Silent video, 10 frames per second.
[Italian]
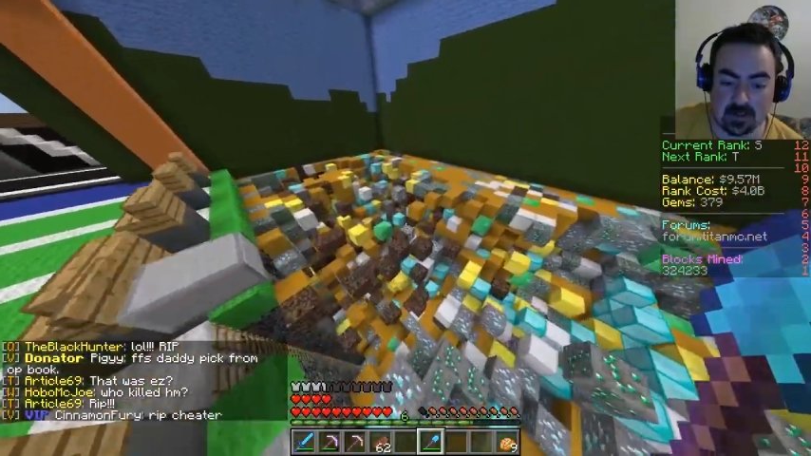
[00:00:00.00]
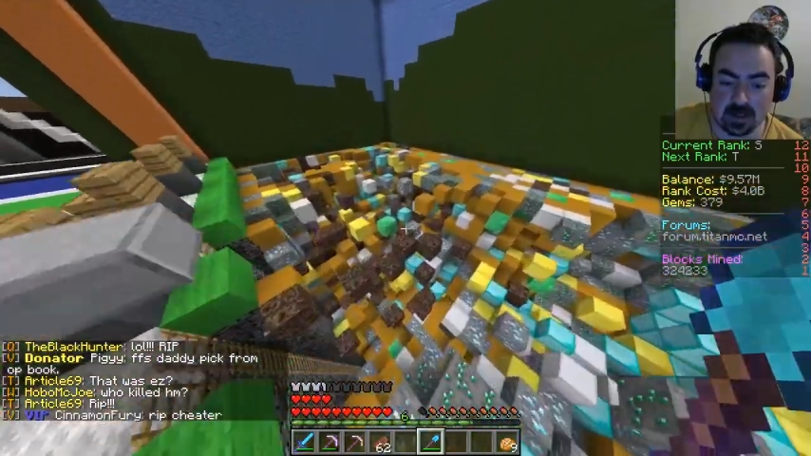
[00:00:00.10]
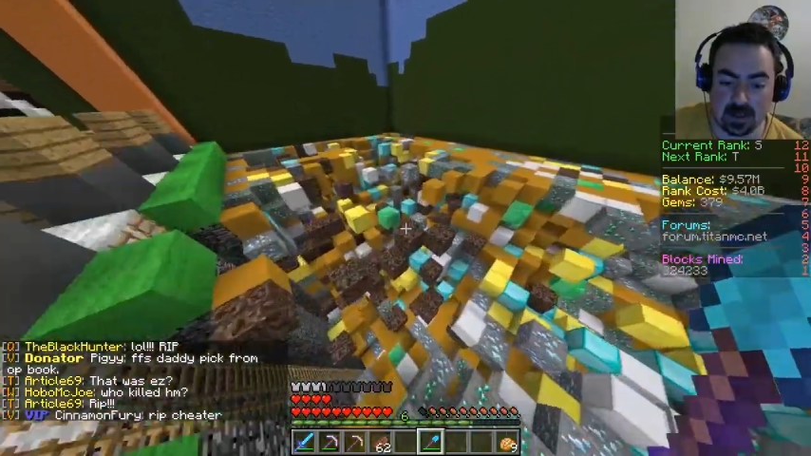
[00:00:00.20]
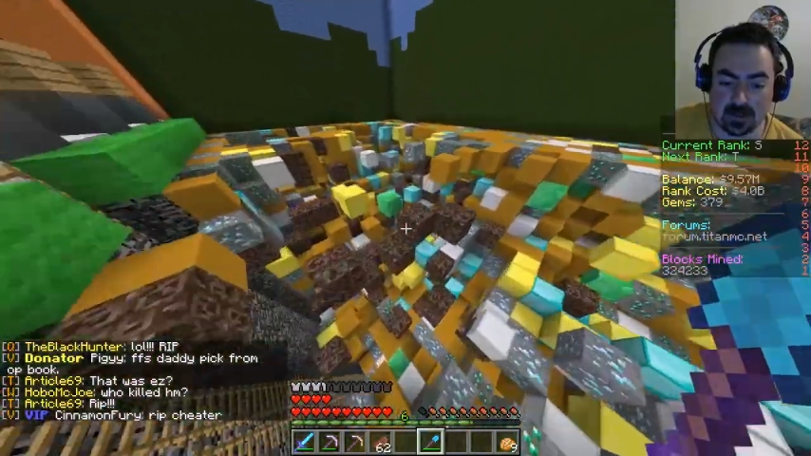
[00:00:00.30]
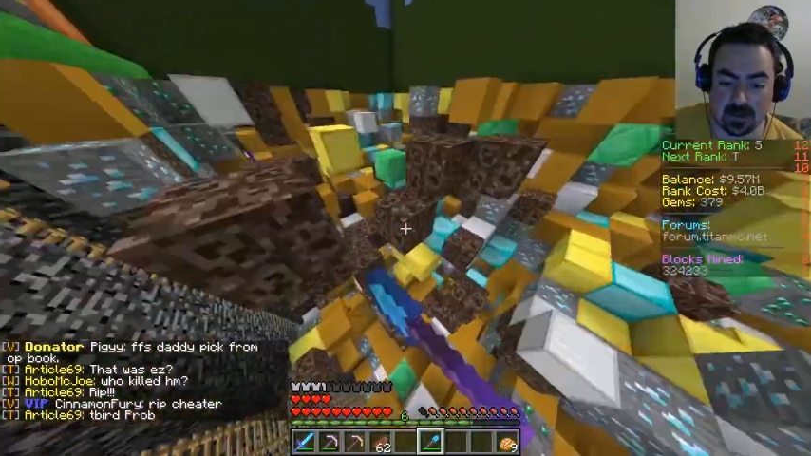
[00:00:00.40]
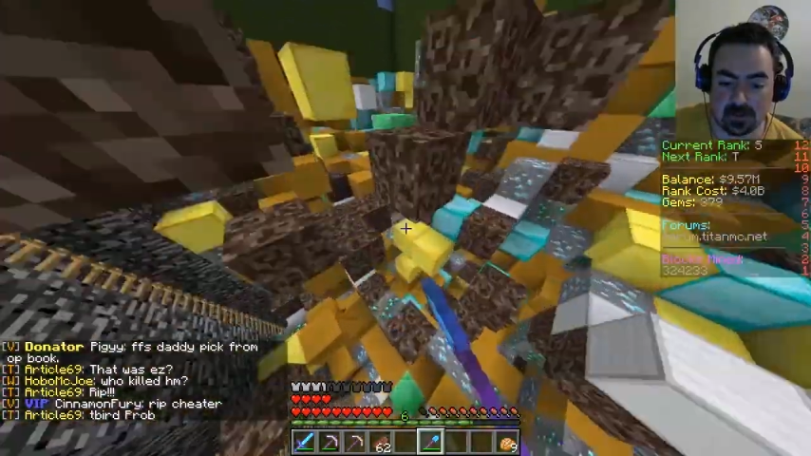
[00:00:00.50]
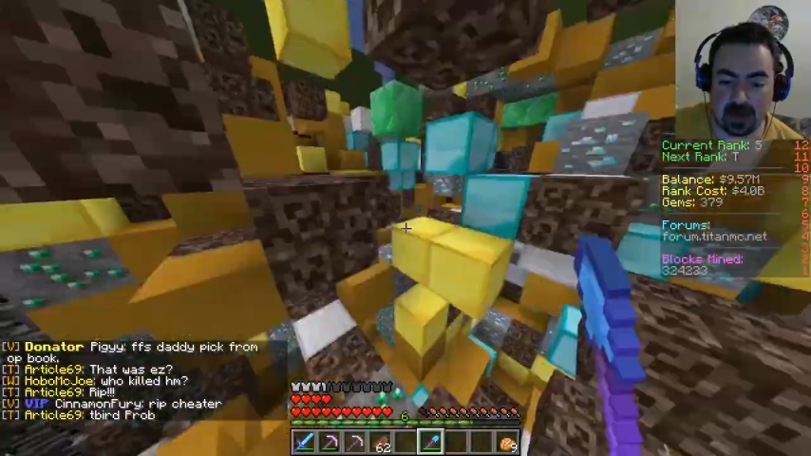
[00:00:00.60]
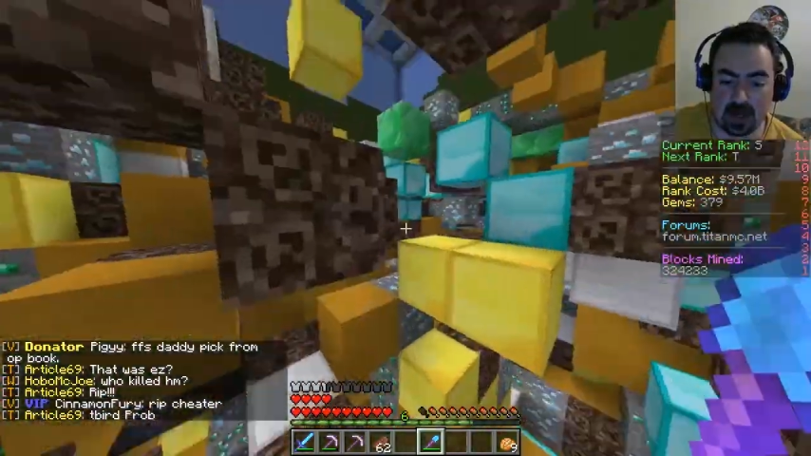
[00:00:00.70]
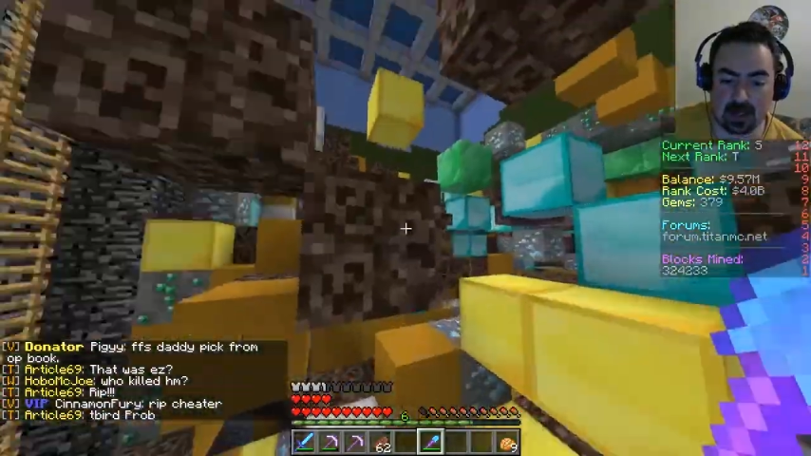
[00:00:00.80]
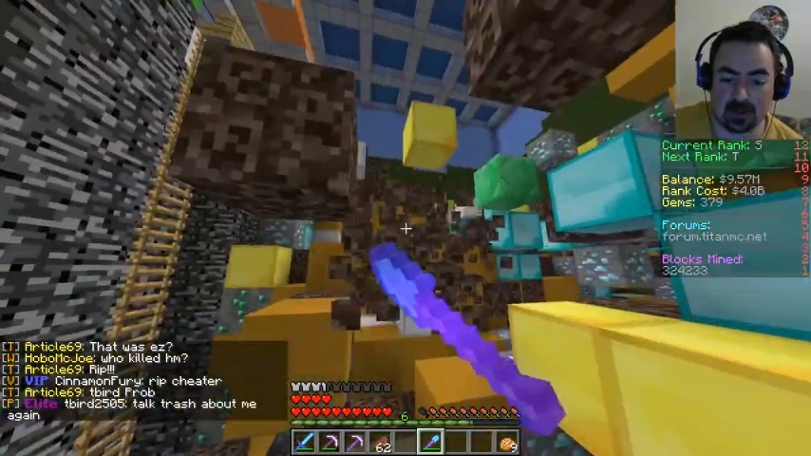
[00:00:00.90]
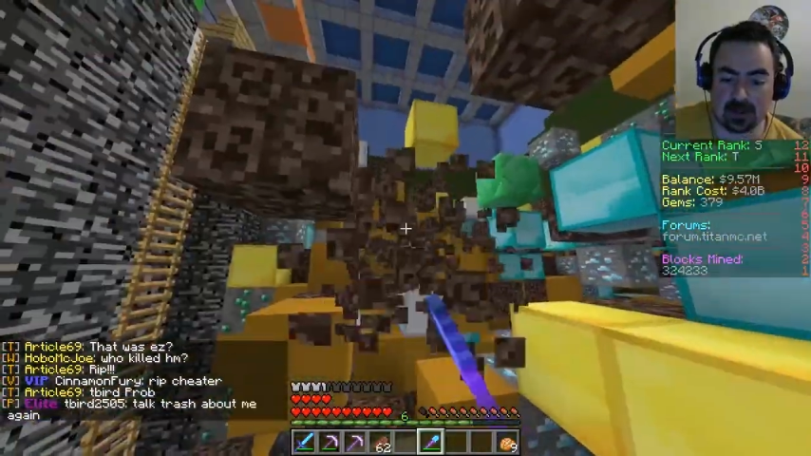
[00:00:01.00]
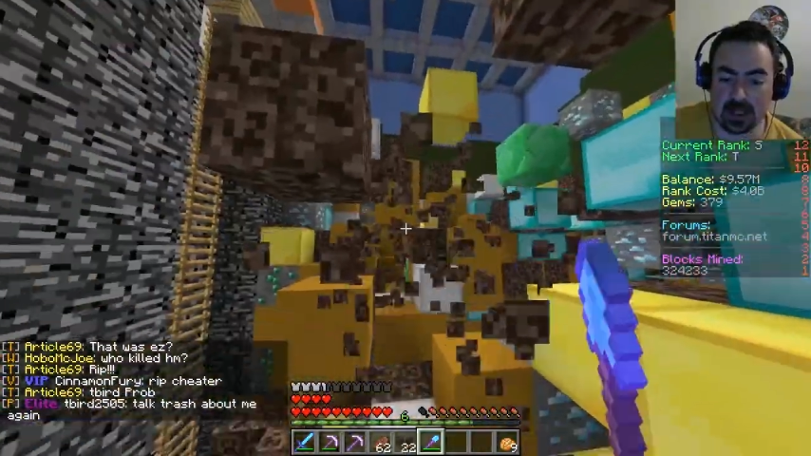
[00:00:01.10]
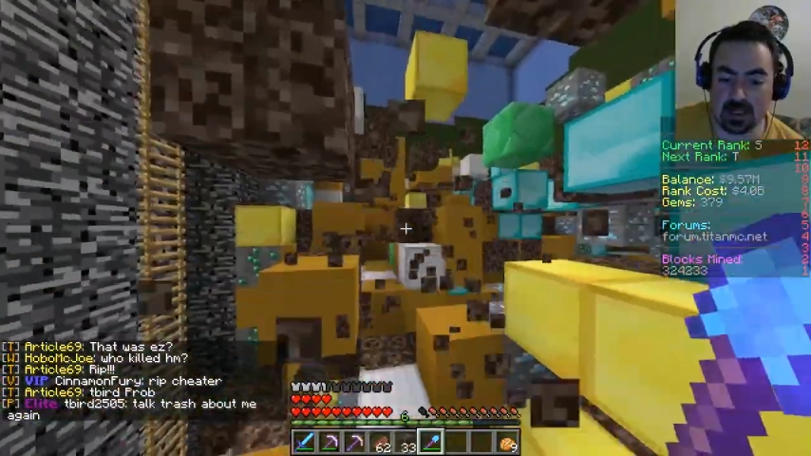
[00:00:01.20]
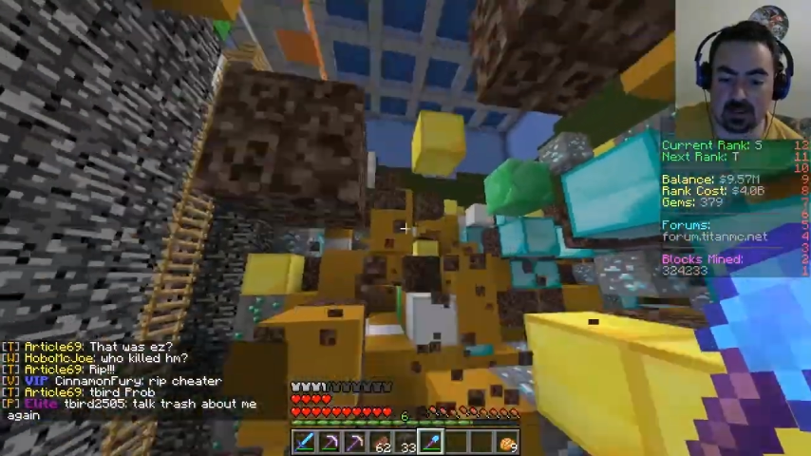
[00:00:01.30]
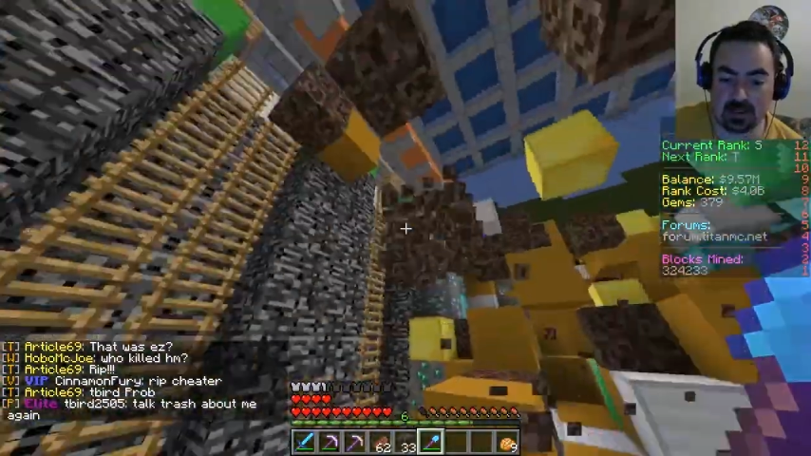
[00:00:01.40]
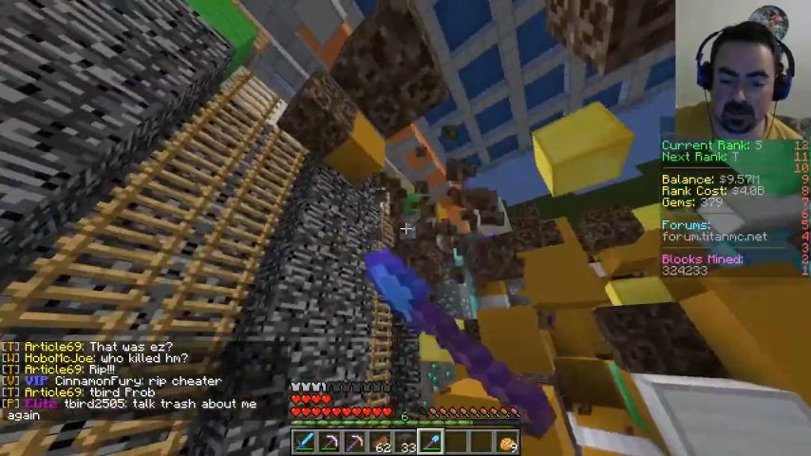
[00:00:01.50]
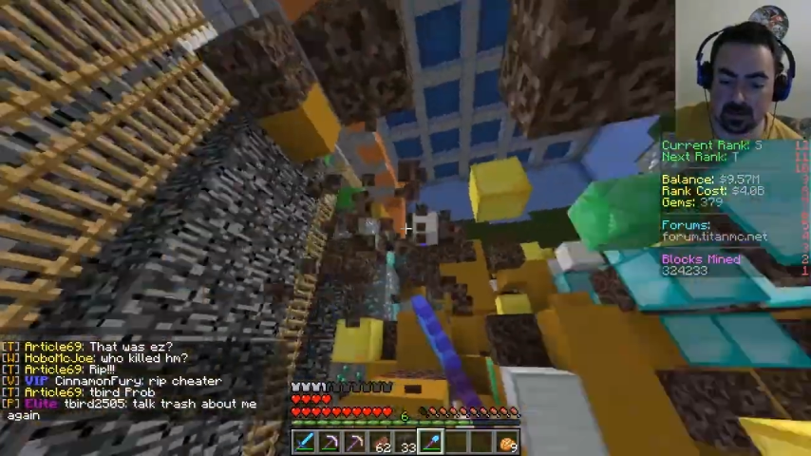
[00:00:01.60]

quindi posso fare così